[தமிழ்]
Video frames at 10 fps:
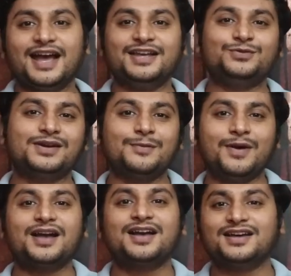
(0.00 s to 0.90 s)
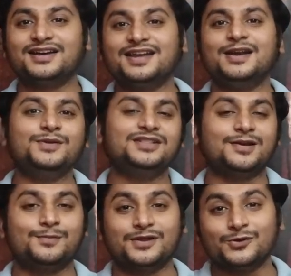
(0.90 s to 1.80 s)
ஹே காய்ஸ் வெல்கம் பேக் ரியல்மி
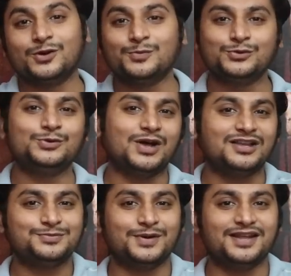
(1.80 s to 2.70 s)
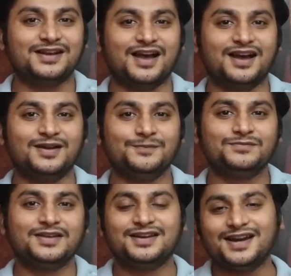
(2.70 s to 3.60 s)
தரப்புலேருந்து ஒரு புது லான்ச் பண்ணியிருக்காங்க
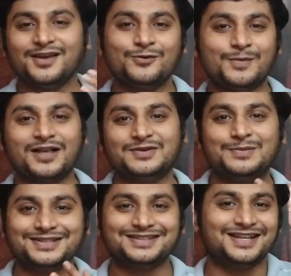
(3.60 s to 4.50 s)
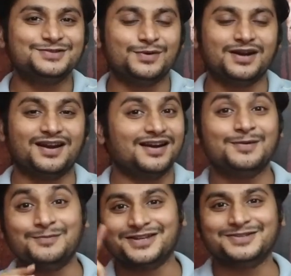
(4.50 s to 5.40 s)
என்னடா இவங்க மாதம் மாதம் லான்ச்
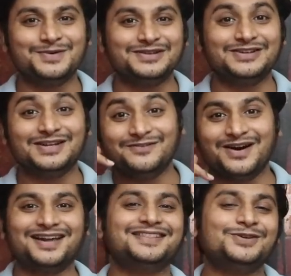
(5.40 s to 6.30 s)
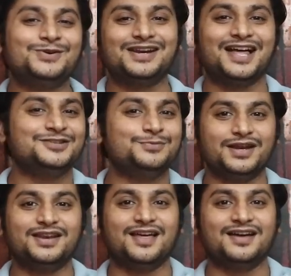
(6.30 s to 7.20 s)
பண்ணுறாங்கன்னா மாதம் மாதம் இல்லை வாரத்துக்கு ஒரு லான்ச்
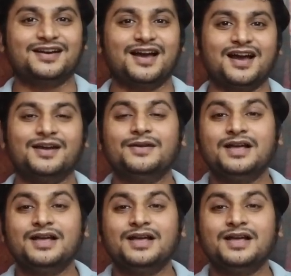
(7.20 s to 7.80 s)
பண்ணிட்டு தான் இருக்காங்க